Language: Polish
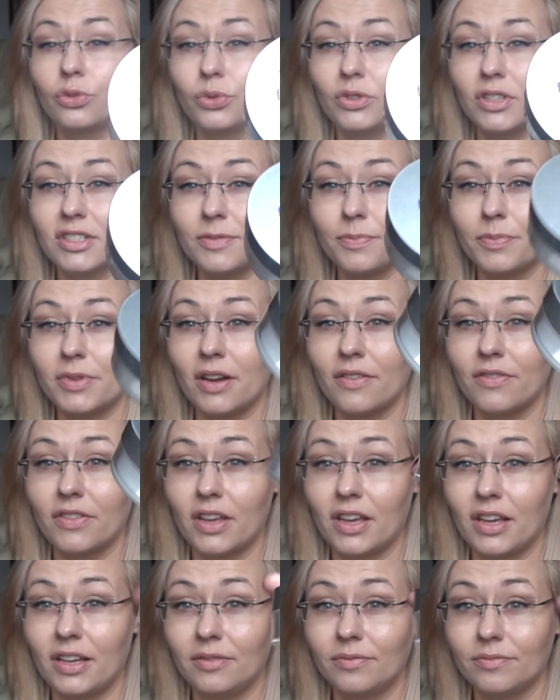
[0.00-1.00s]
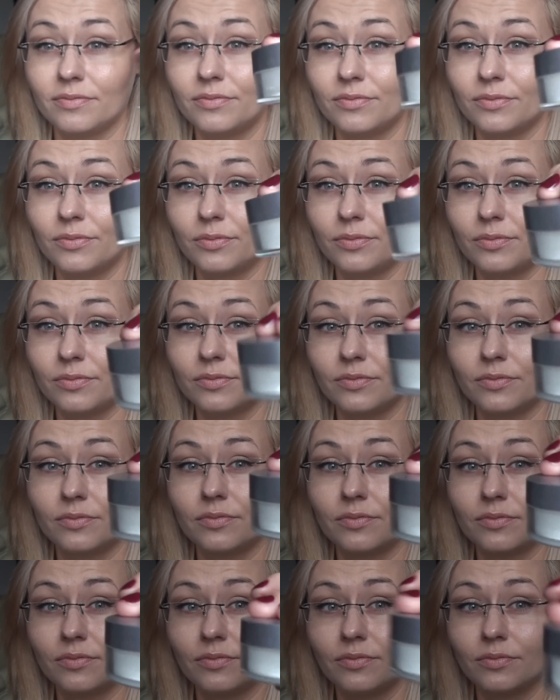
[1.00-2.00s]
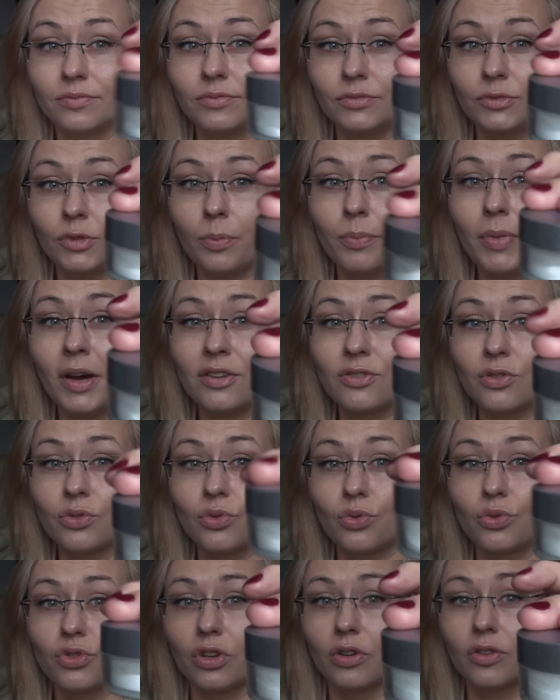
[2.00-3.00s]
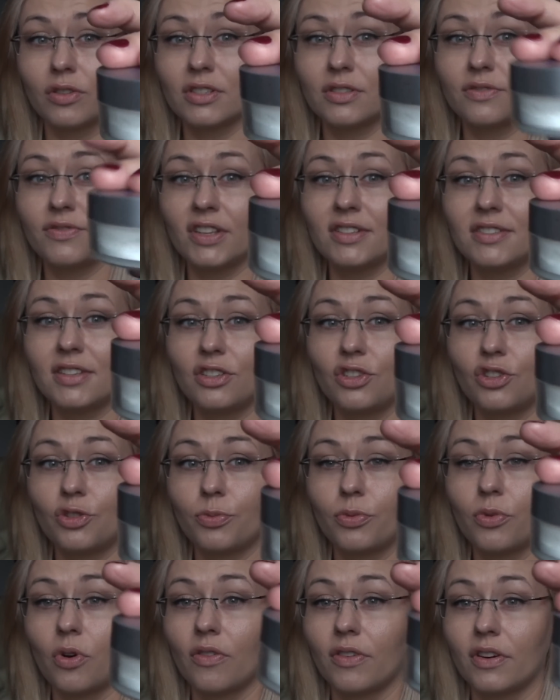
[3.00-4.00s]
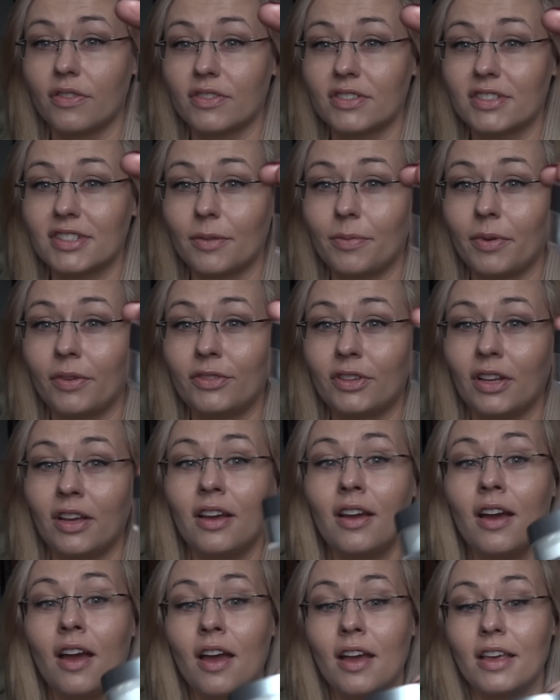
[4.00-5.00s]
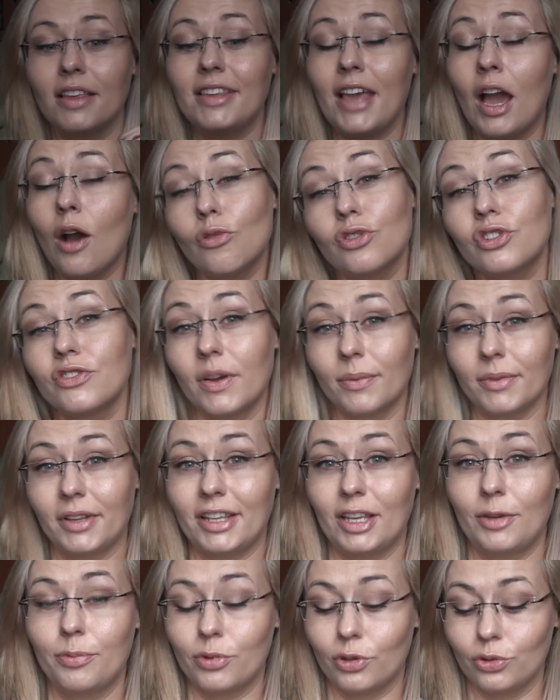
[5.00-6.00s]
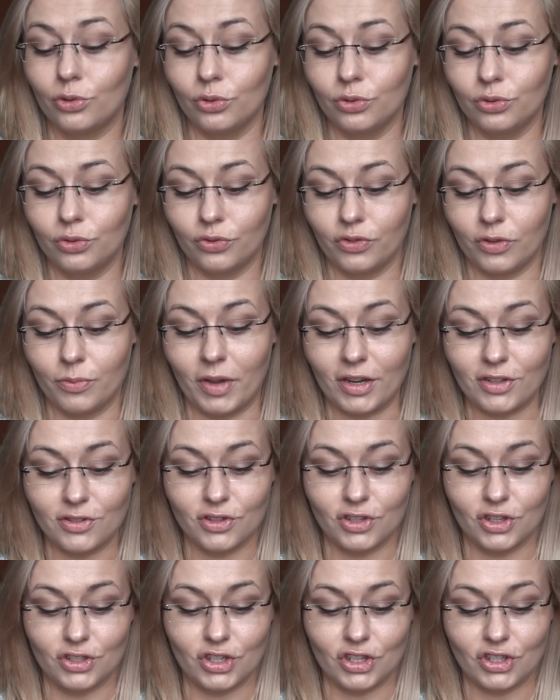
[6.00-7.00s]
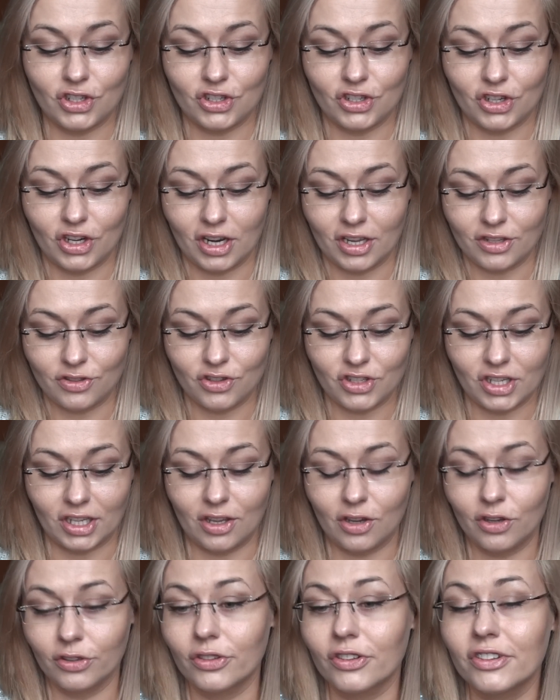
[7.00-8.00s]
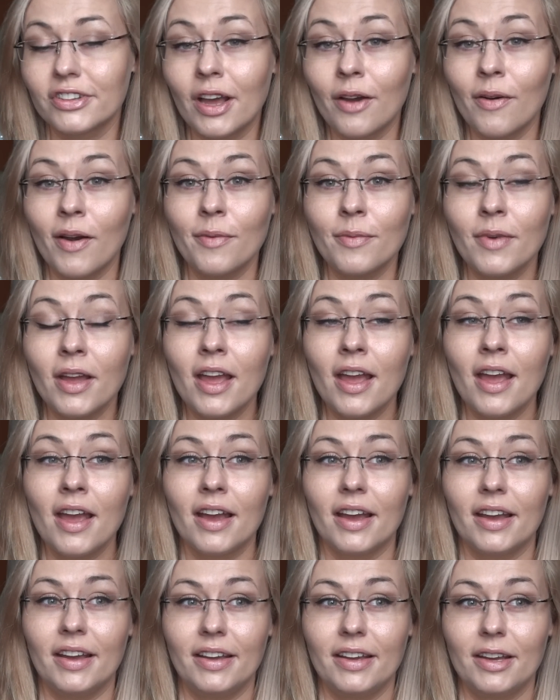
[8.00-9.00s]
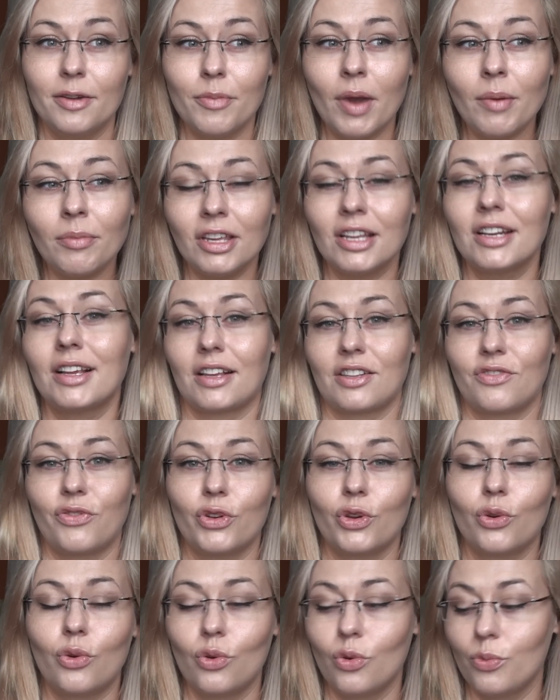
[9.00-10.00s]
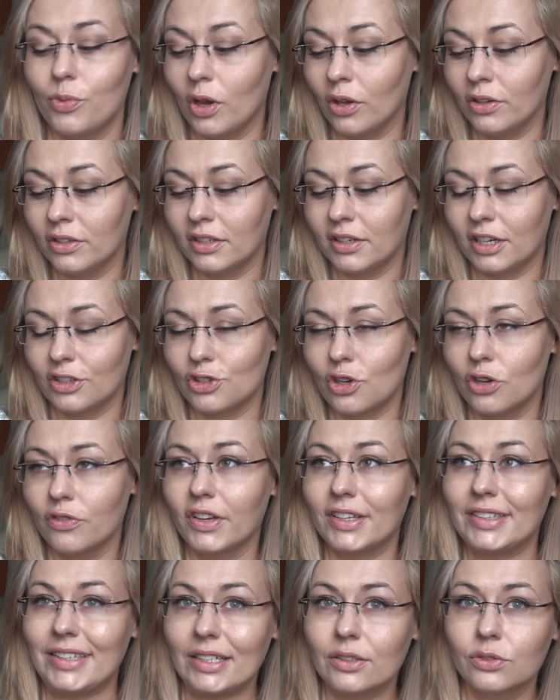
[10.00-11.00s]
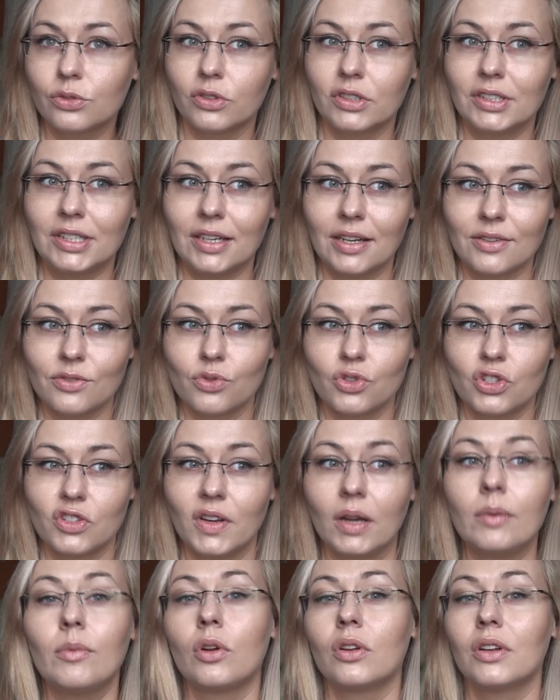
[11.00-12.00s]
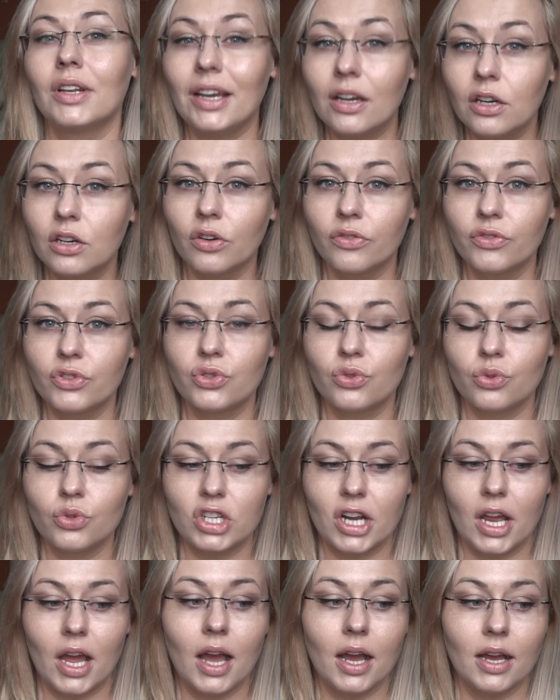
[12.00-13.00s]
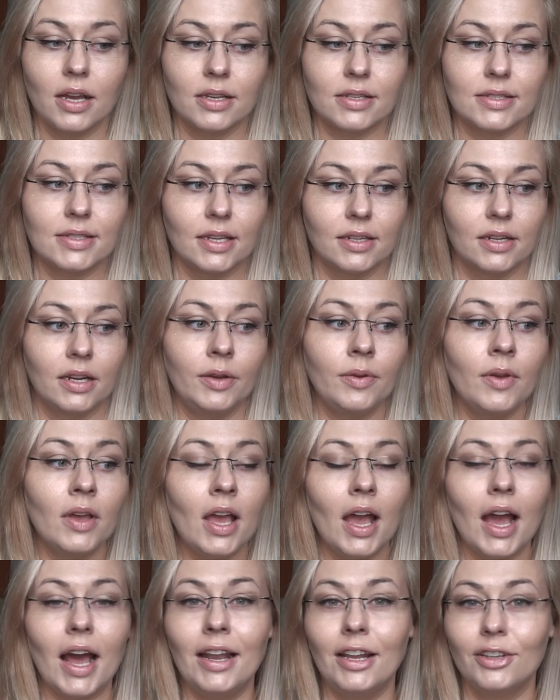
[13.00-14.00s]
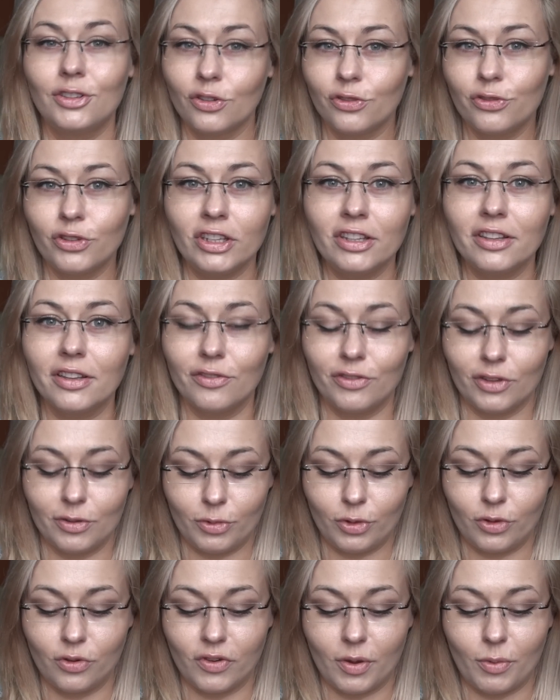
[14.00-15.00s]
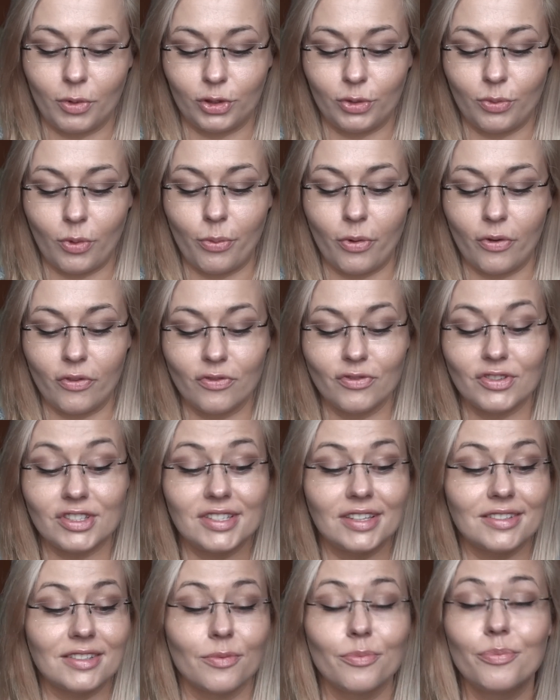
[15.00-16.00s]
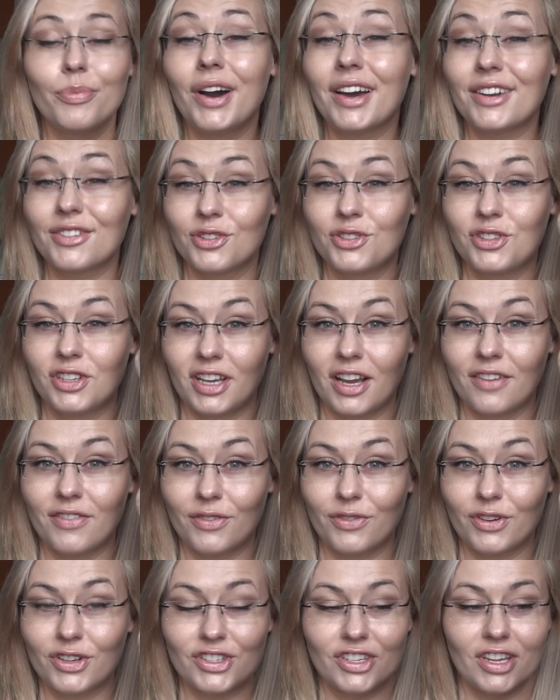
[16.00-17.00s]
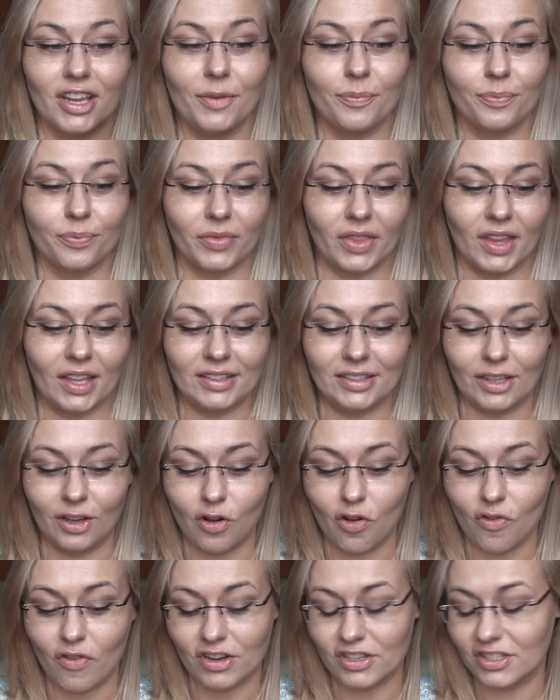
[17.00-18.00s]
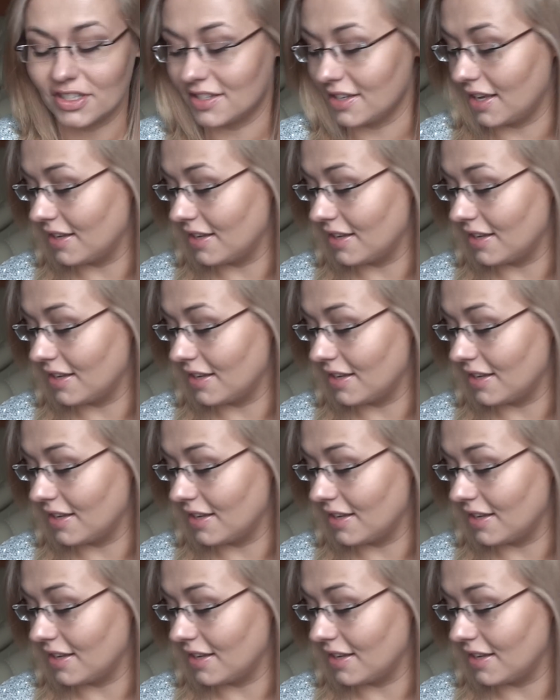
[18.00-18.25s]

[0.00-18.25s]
tu jest prawie no bardzo dużo, jest więcej niż połowa, więc naprawdę ja używam takich produktów i bardzo się cieszę, że coś takiego dostałam. E, mam kilka swoich ulubionych, aczkolwiek ten, który teraz używam, on lekko wysusza e, cerę, ale to w innym filmiku Wam o tym opowiem, więc jestem bardzo ciekawa właśnie mm, tego właśnie z